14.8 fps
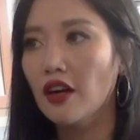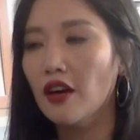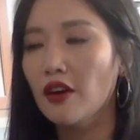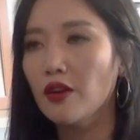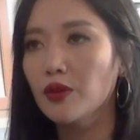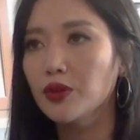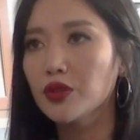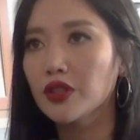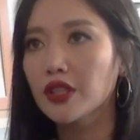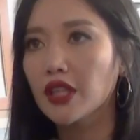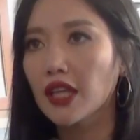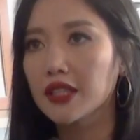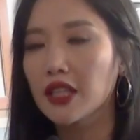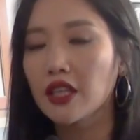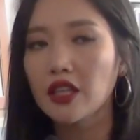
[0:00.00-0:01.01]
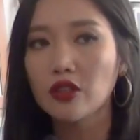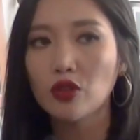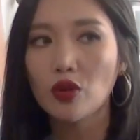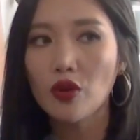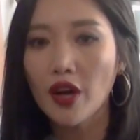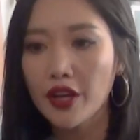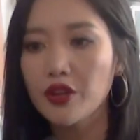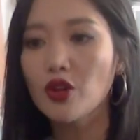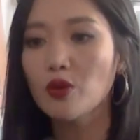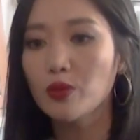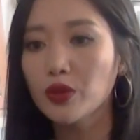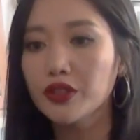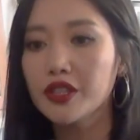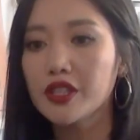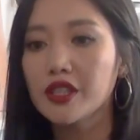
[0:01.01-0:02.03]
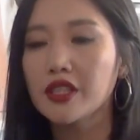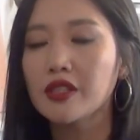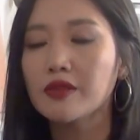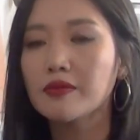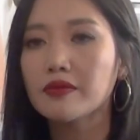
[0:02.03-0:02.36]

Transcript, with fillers: 然后我觉得大家也都很有默契。